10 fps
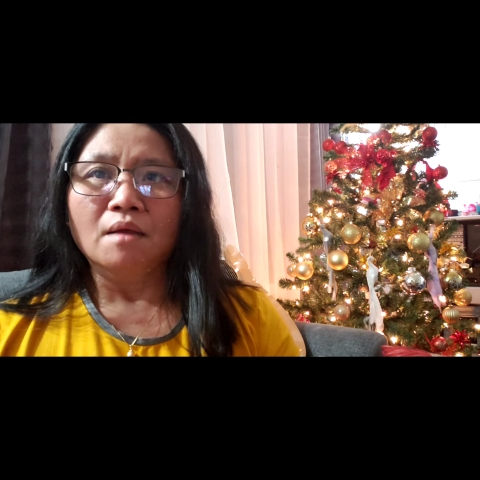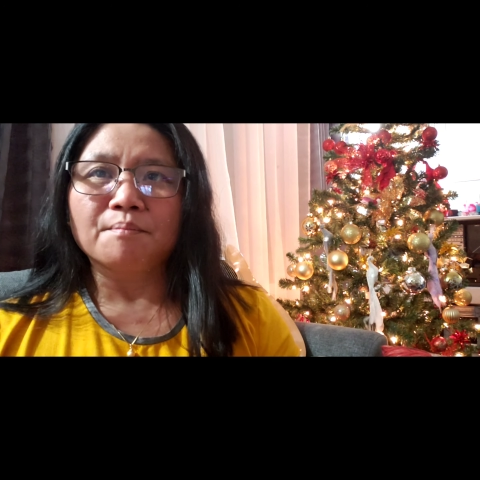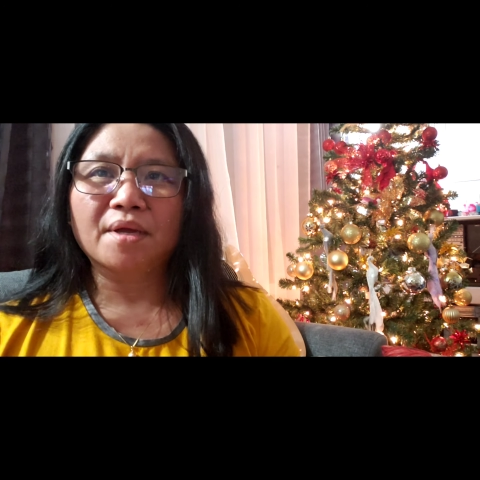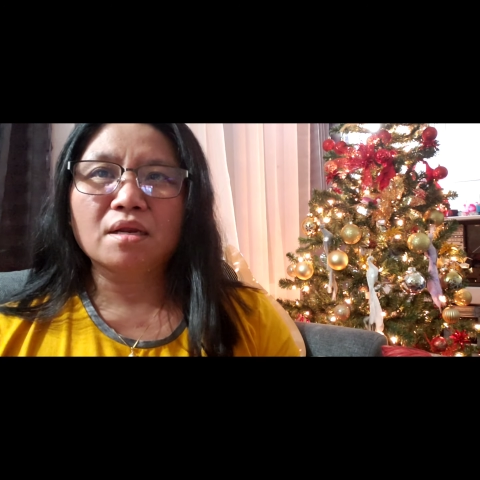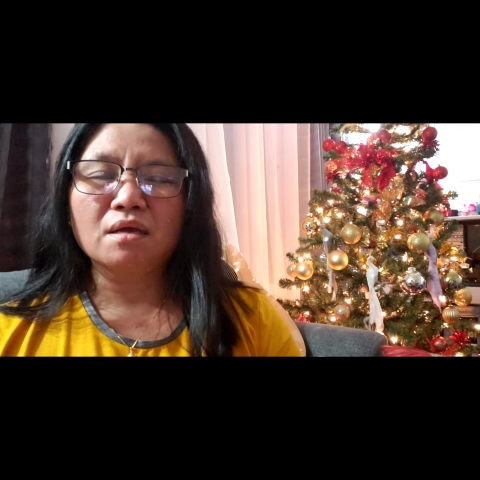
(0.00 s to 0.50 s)

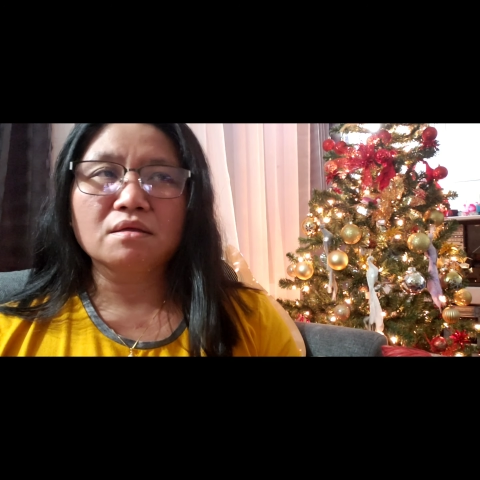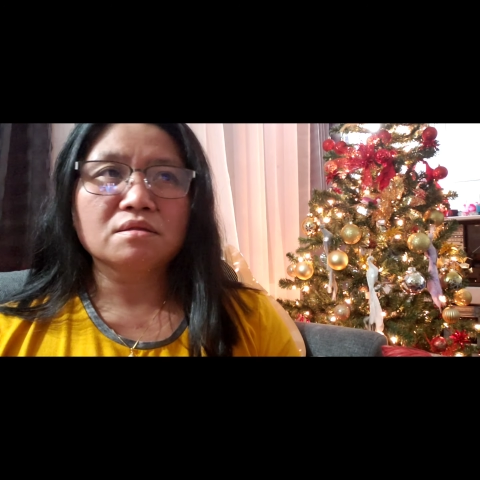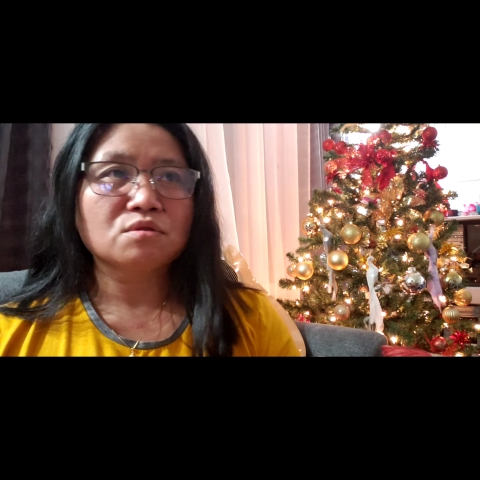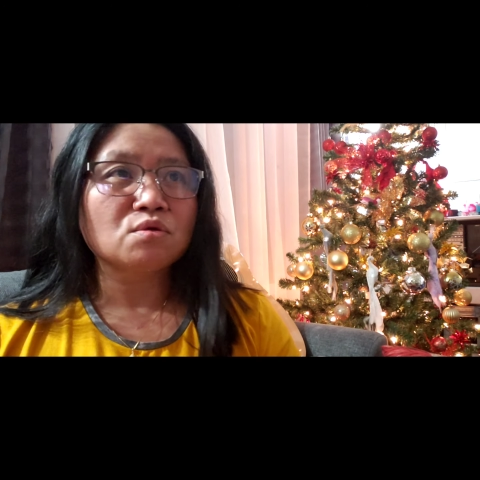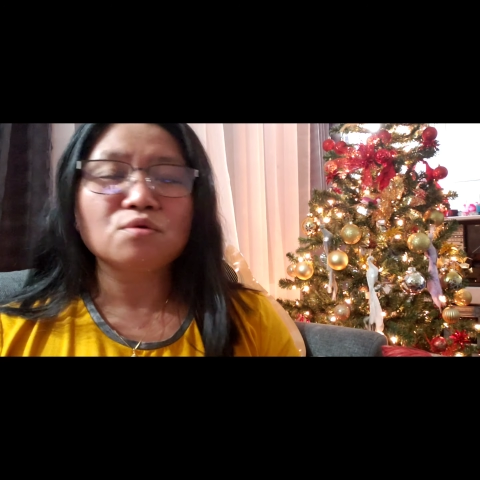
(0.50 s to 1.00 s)

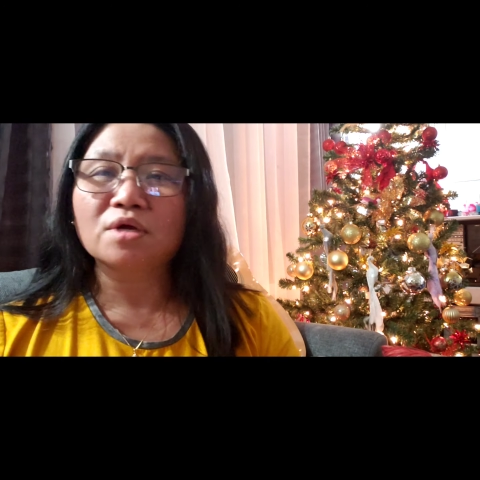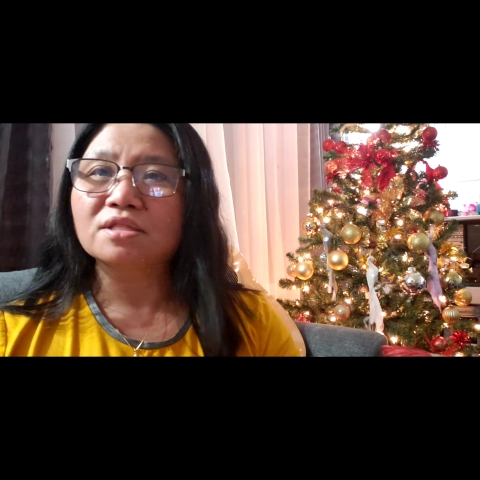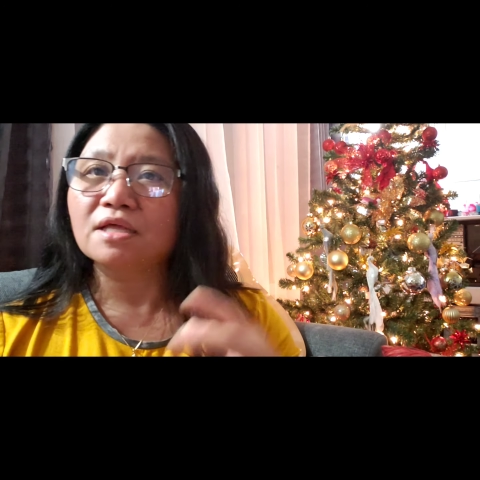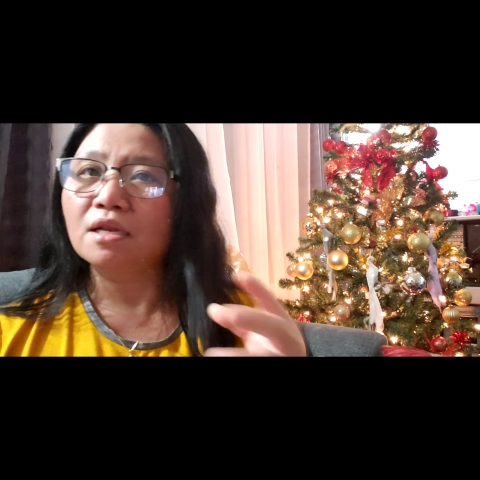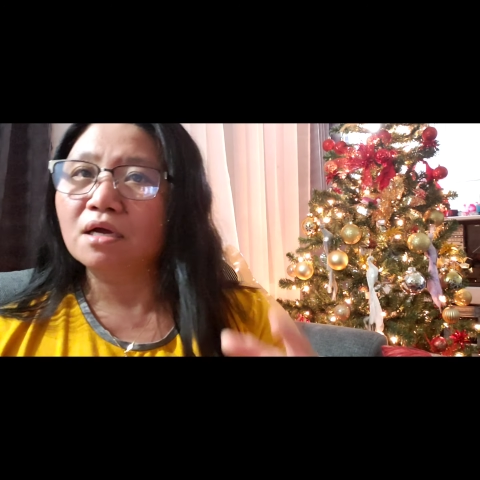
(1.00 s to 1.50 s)
parang
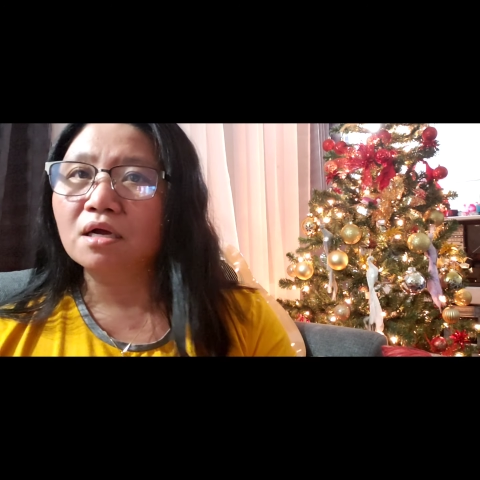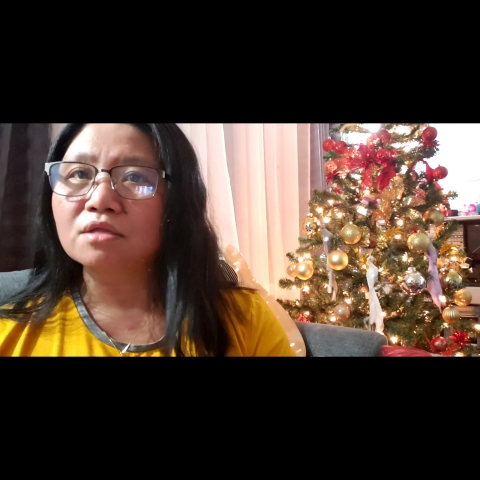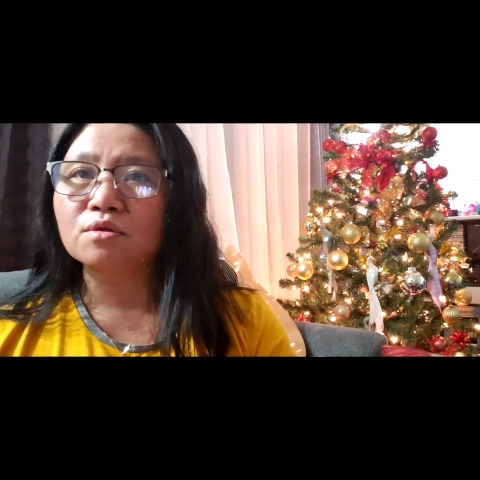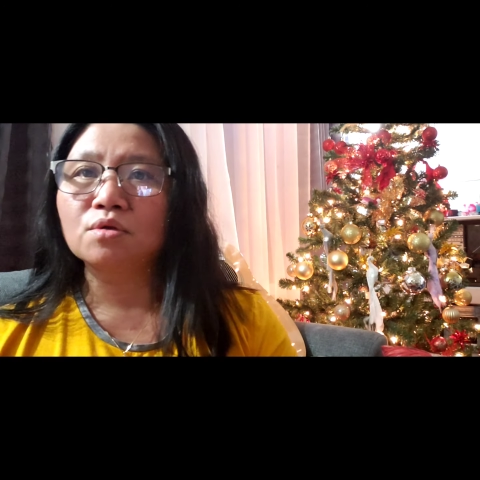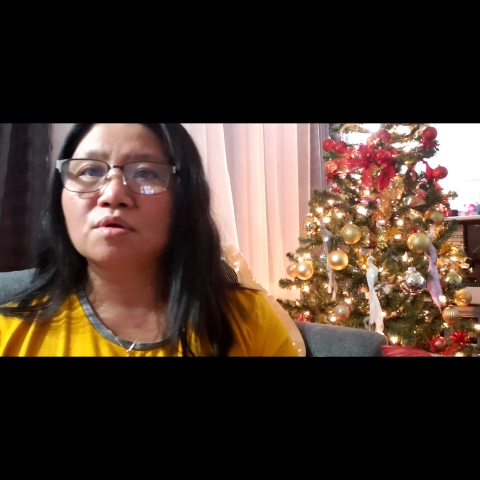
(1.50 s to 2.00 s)
tulungan
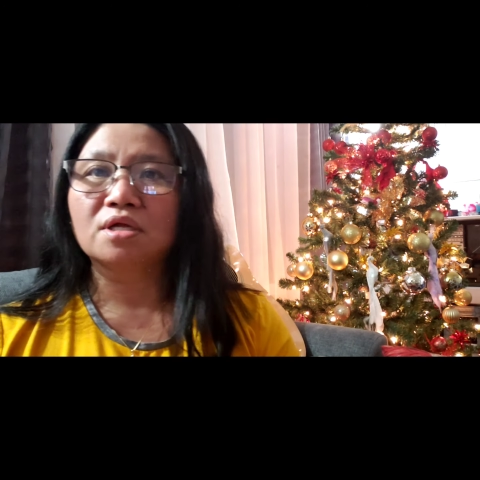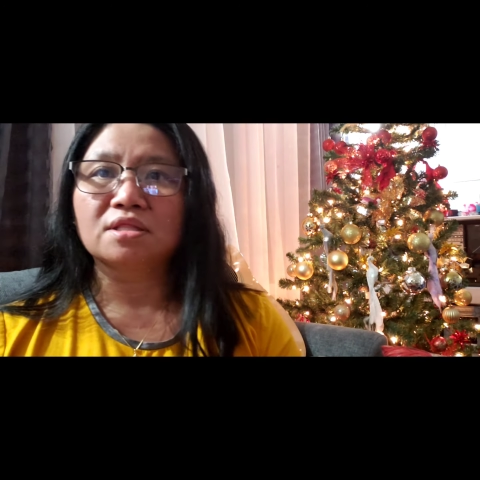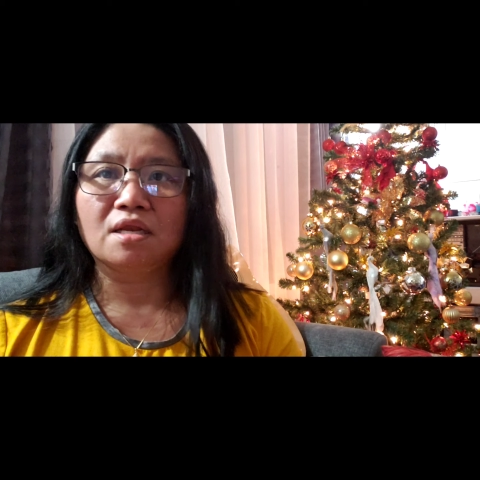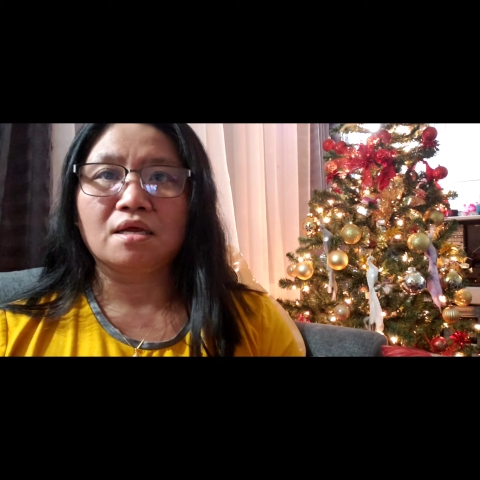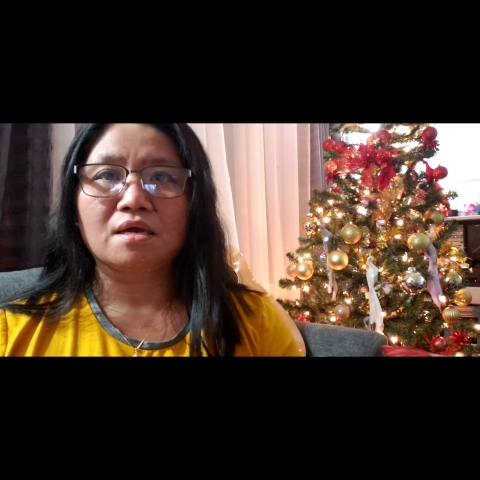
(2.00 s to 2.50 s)
talaga tulungan
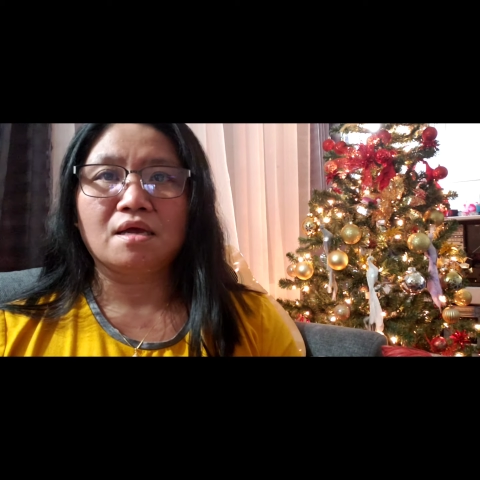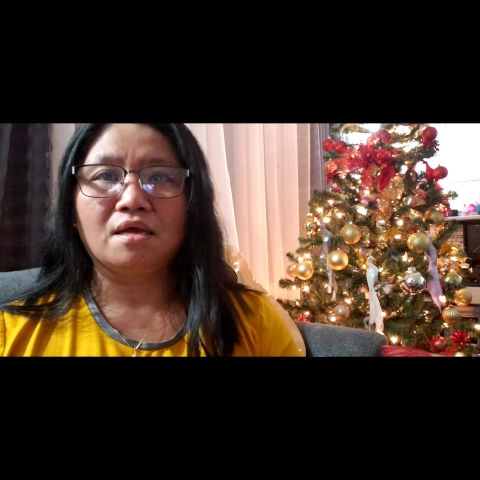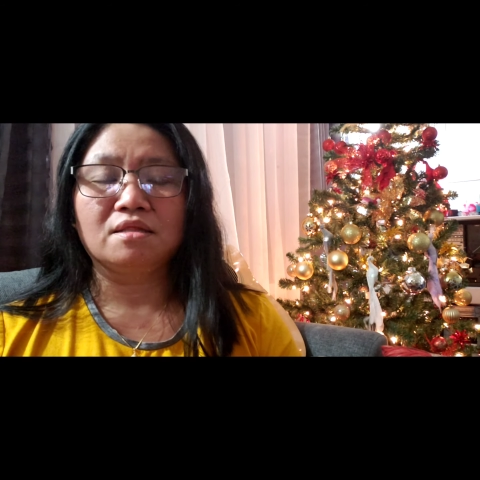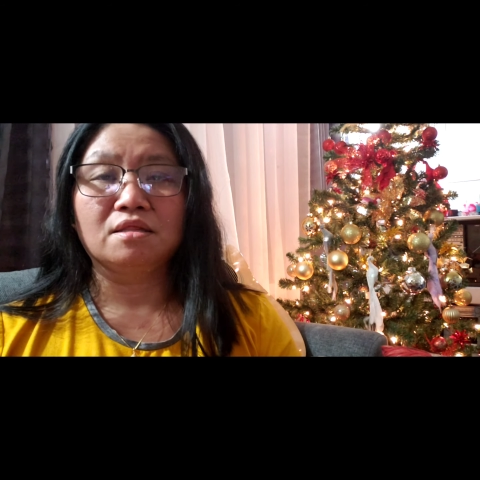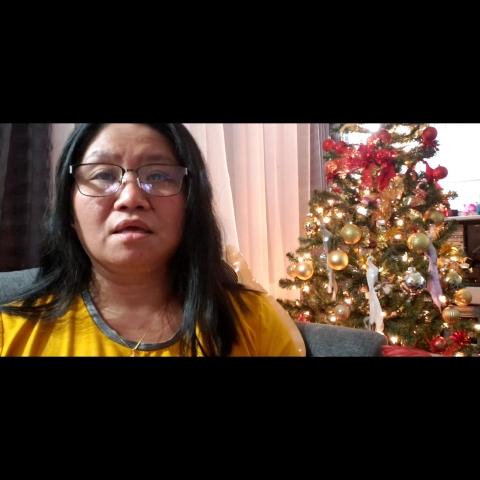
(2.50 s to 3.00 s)
talaga
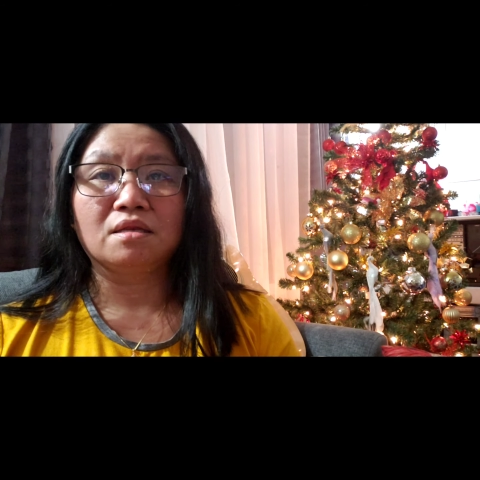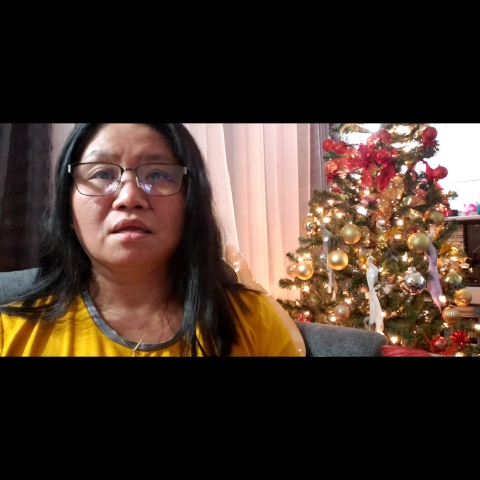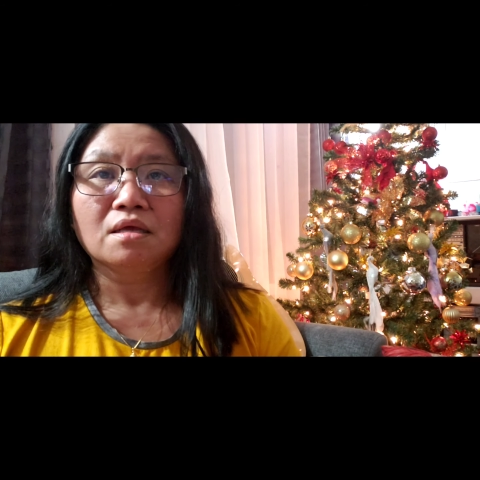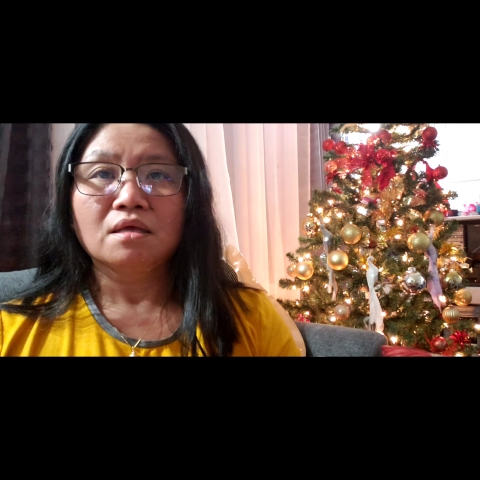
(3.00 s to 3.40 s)
and then